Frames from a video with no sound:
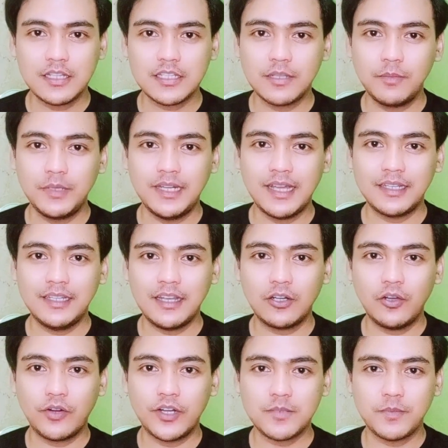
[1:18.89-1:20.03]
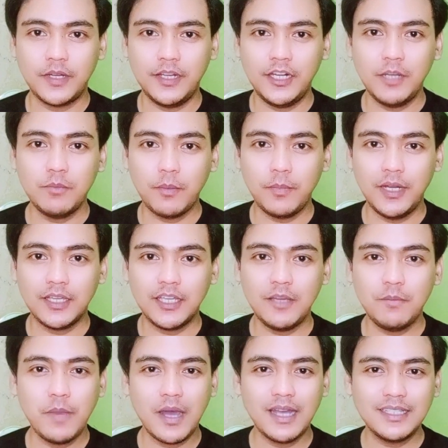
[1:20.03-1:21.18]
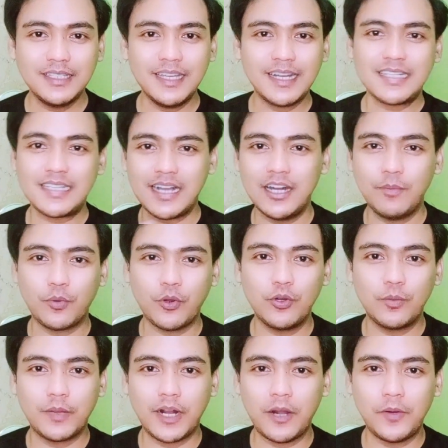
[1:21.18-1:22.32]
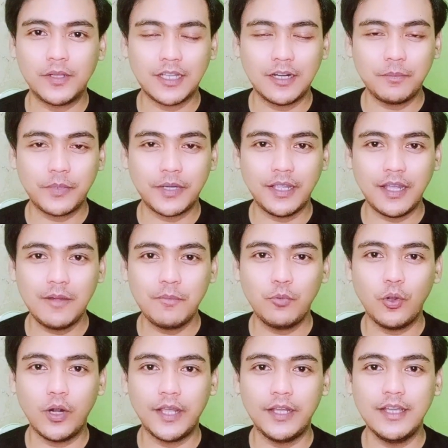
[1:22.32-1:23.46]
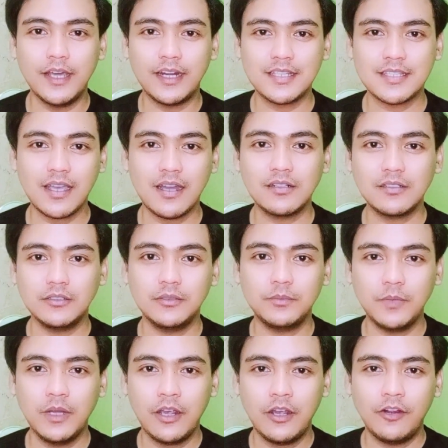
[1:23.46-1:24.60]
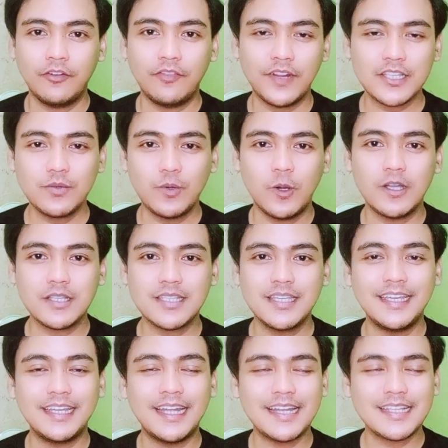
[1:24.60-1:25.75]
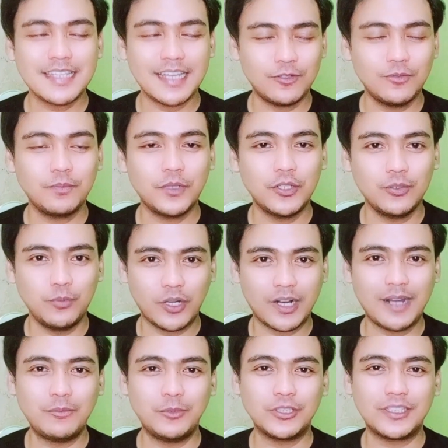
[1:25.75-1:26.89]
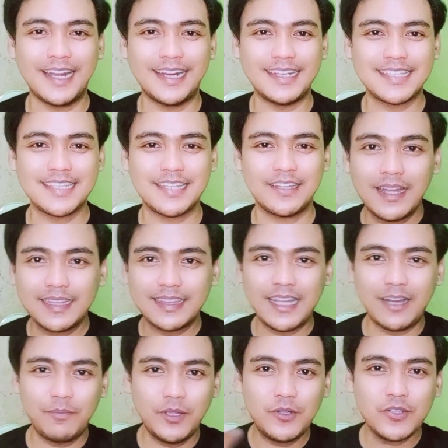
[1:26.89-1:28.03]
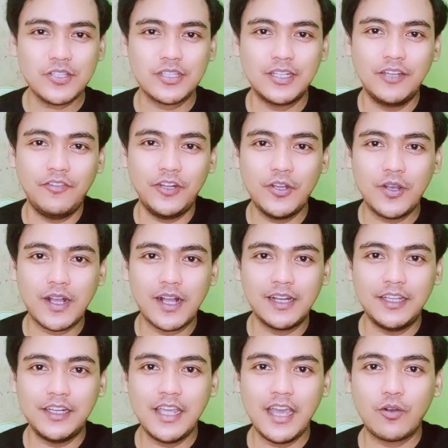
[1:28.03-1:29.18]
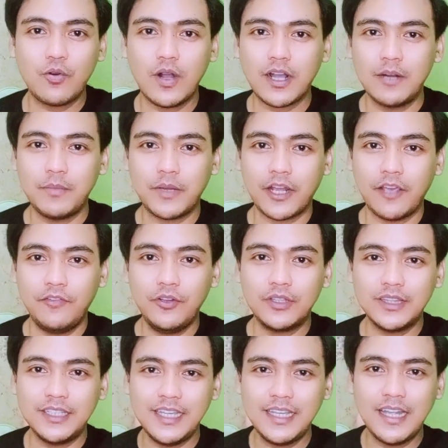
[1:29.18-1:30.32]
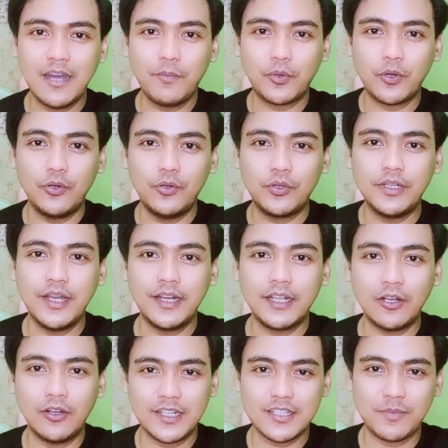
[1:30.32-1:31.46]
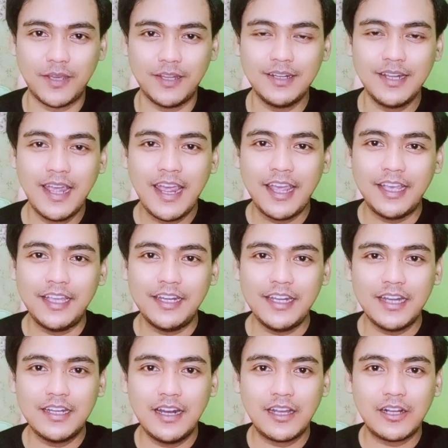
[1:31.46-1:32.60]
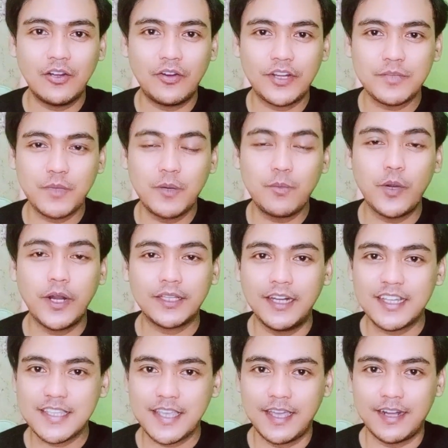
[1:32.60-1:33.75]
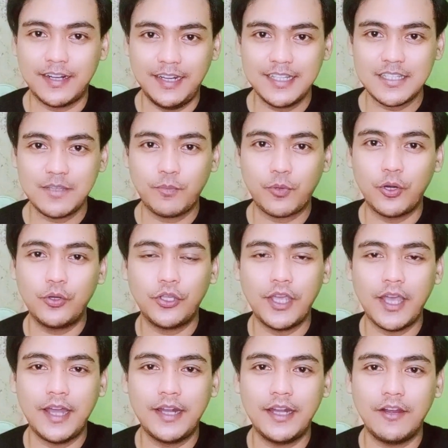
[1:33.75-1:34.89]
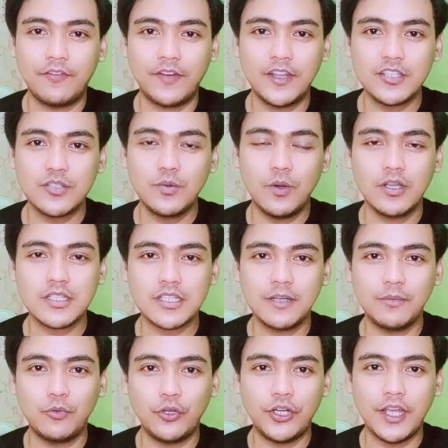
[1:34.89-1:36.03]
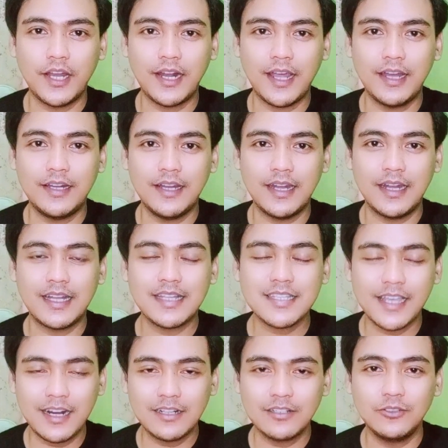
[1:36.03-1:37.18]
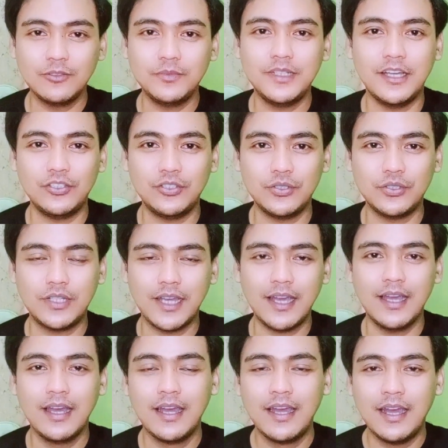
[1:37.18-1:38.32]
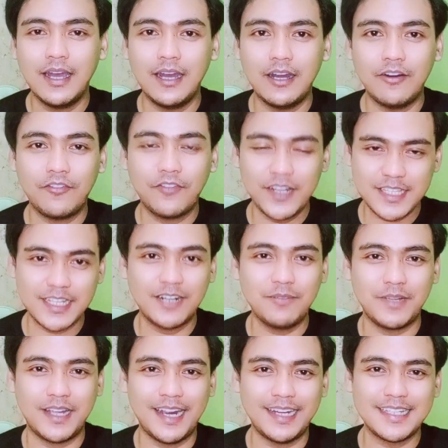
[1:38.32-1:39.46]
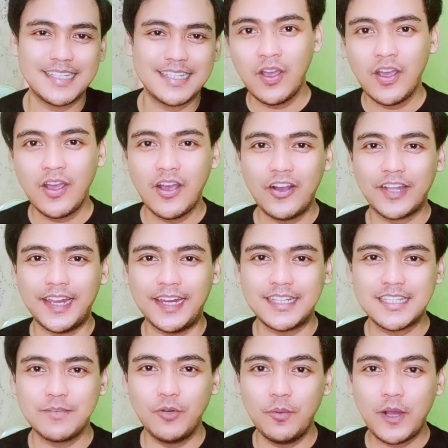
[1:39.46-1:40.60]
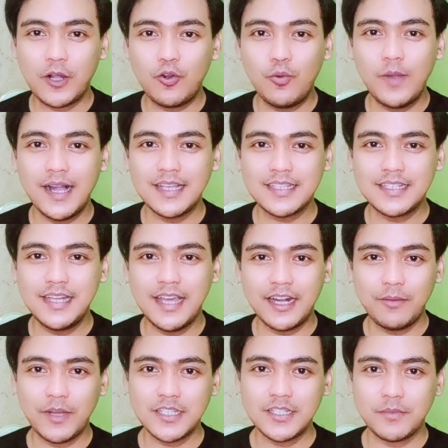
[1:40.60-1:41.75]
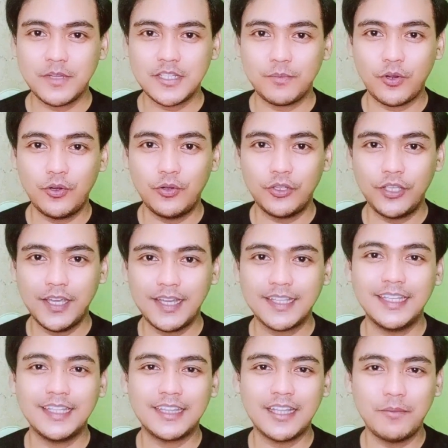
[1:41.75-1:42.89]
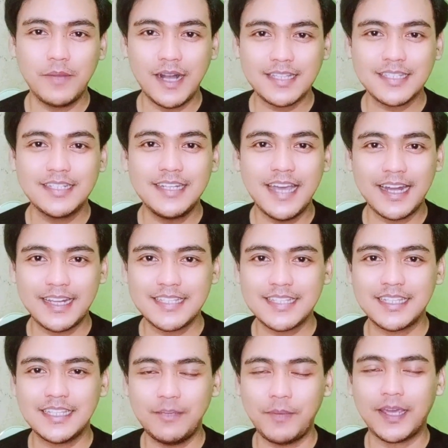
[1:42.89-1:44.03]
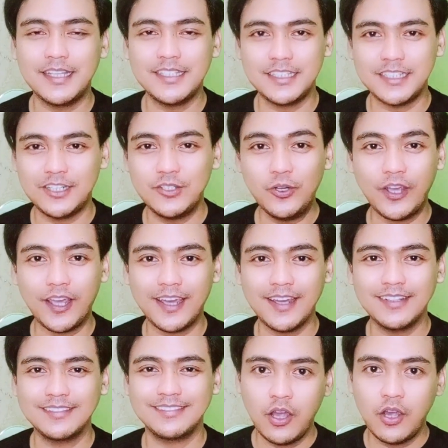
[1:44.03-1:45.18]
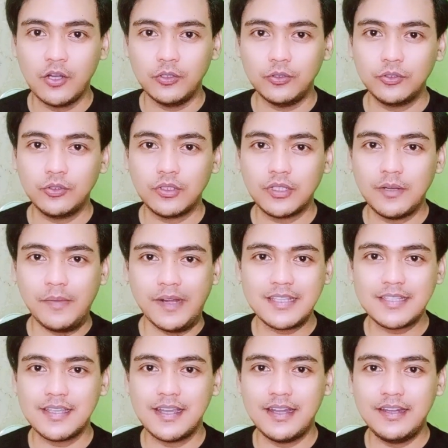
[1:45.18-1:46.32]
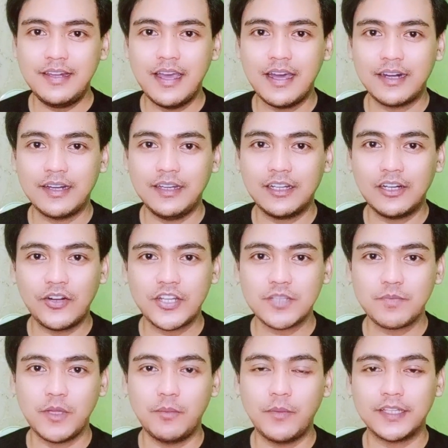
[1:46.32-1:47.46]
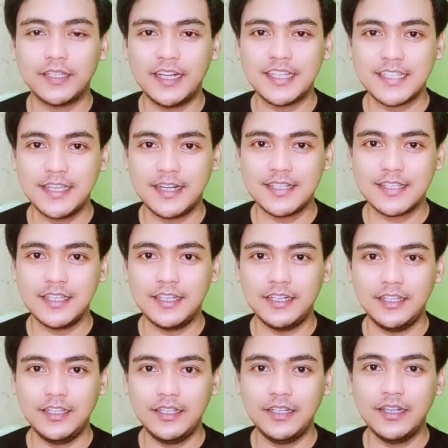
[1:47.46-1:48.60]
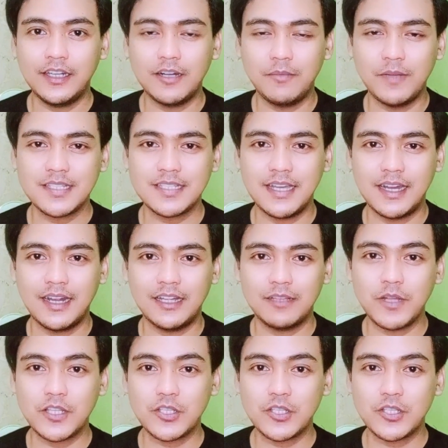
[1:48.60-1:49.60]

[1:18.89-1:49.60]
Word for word: Sebenarnya Clorisman ini memiliki banyak sekali produk perawatan pria mulai dari serum, face wash hingga serum penumbuh rambut guys. Tapi khusus di video kali ini aku akan mereview 3 produk dari Clorisman. Ini adalah Clorisman Brightening Series, produknya ada face wash, kemudian ada serum dan juga uh, face cream guys. Oke, okay, sebelum aku bahas dari masing-masing produknya, kita bahas dari segi packagingnya dulu ya. Untuk kemasan dari Clorisman Brightening Series ini dikemas sangat